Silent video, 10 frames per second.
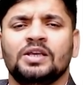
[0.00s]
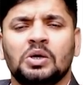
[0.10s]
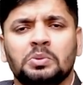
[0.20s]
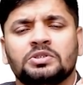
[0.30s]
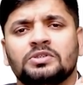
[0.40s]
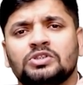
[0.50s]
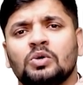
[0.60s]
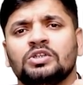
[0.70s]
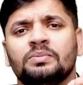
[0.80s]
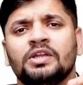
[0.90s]
हैं और मैं समझता हूँ
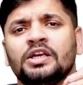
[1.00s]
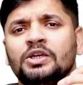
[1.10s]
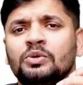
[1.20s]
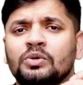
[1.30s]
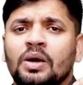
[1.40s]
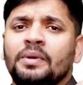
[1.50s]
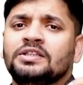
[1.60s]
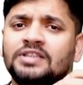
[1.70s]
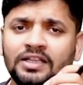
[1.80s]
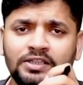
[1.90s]
कि जब नेगेटिव
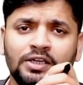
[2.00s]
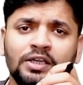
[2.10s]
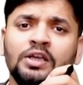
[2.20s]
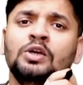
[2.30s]
कमेंट्स आते हैं